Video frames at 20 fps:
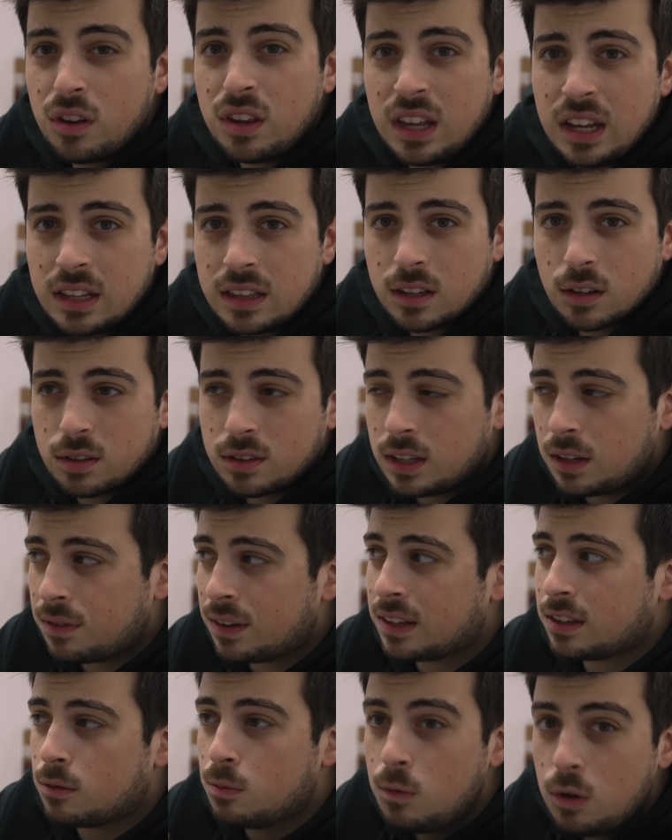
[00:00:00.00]
eu digo-te, eu se
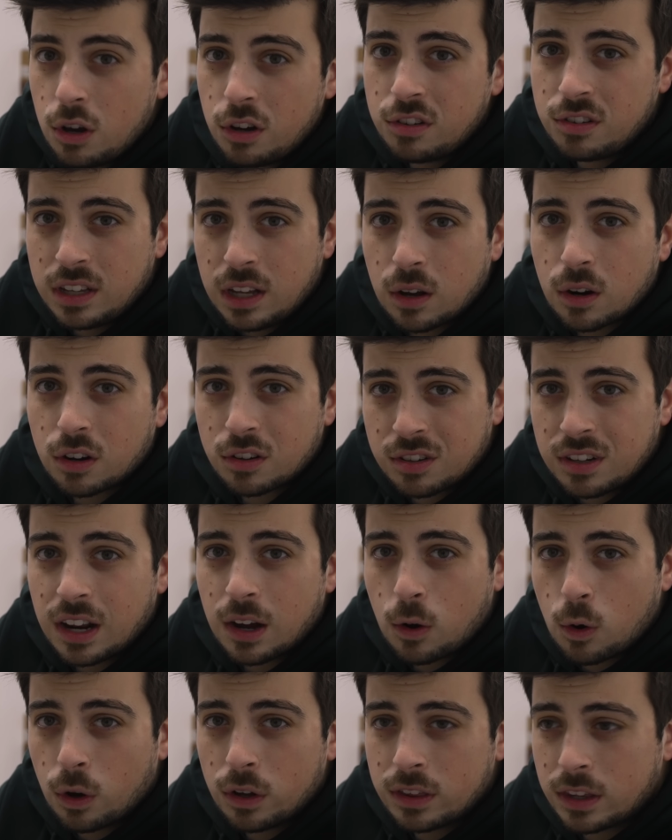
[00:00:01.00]
tivesse milhões de euros
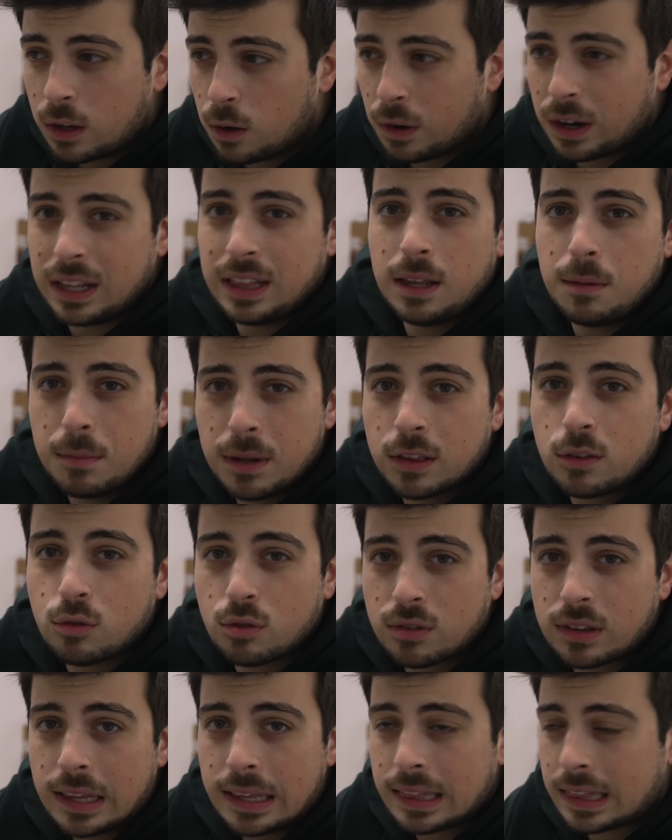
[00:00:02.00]
na conta e um rendimento
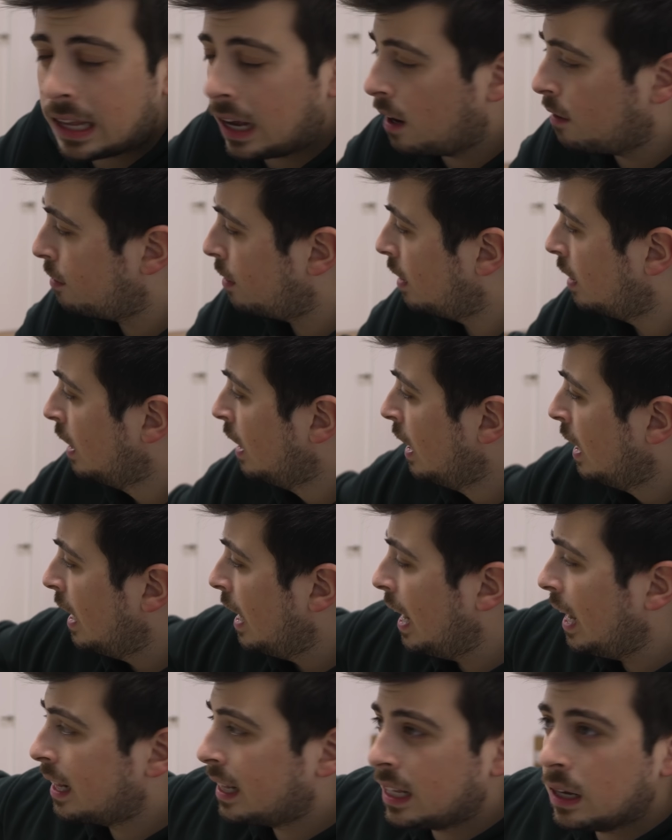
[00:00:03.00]
sustentável,
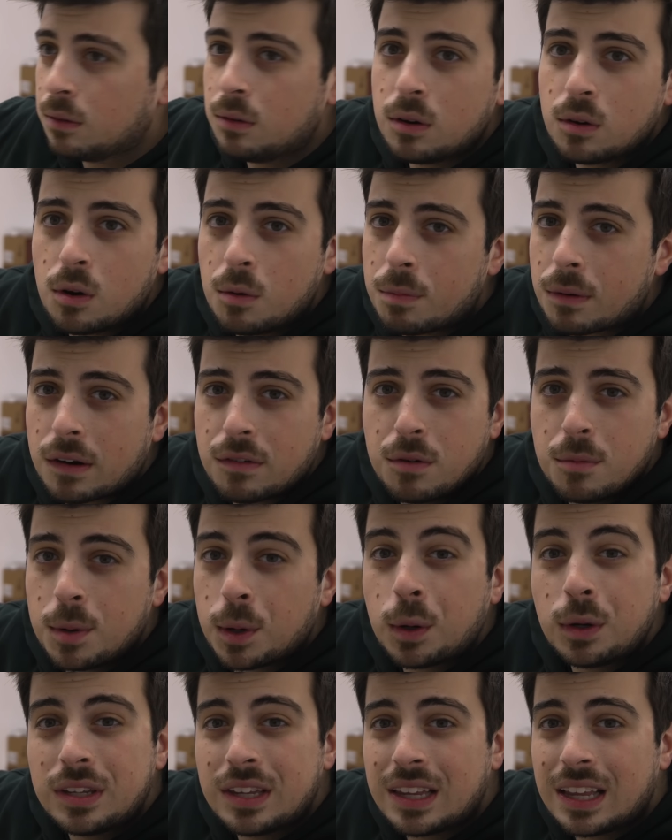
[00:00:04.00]
então eu comprava
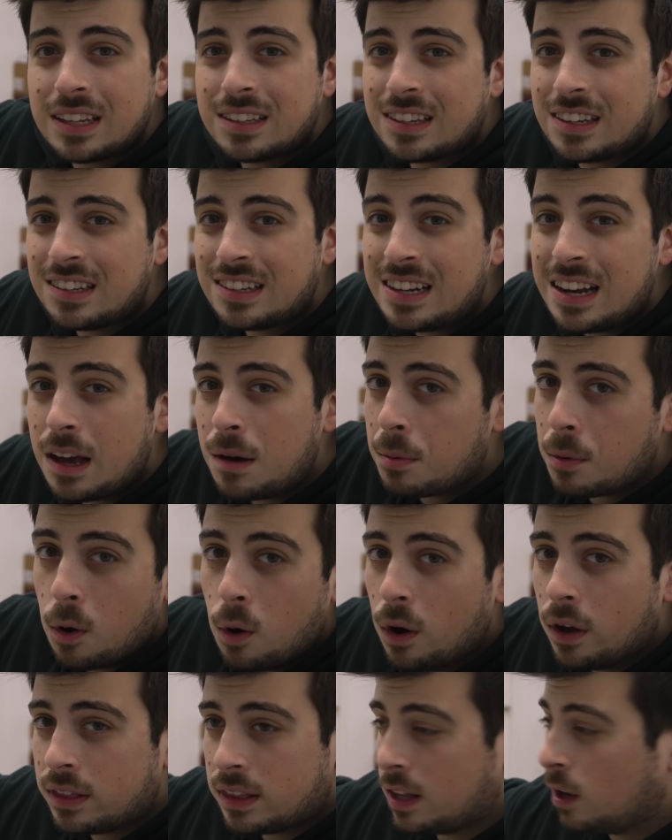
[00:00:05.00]
uma coisa destas na
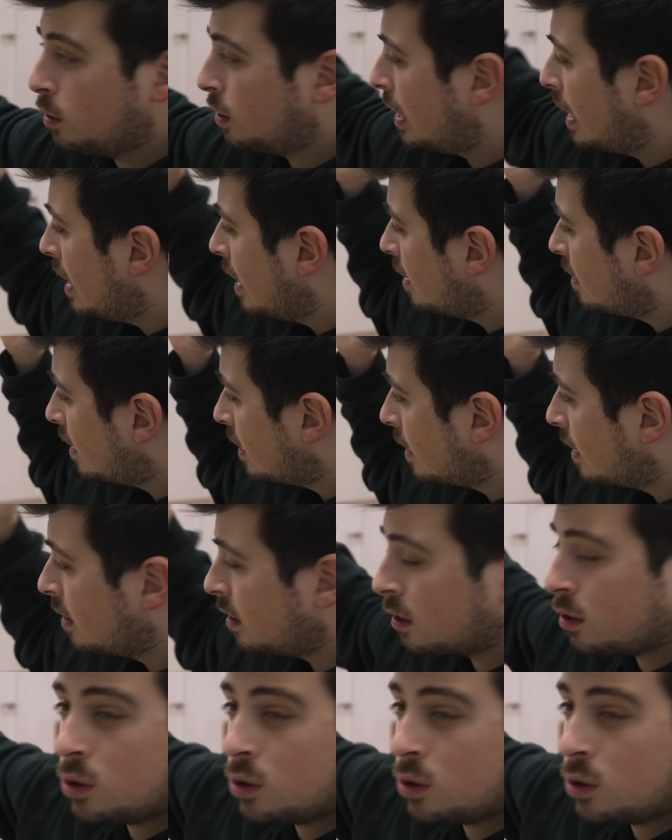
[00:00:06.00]
boa. Eu tenho a certeza